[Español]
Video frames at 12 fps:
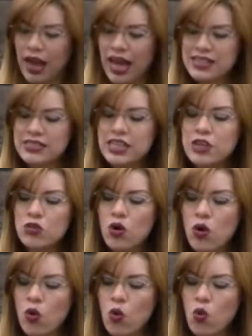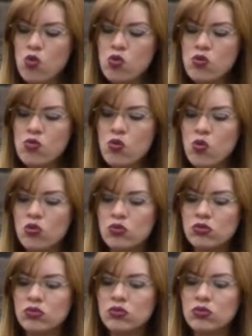Ha sido
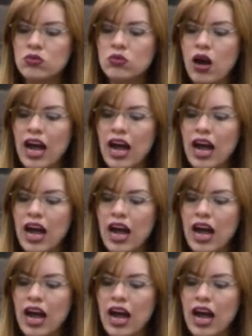un,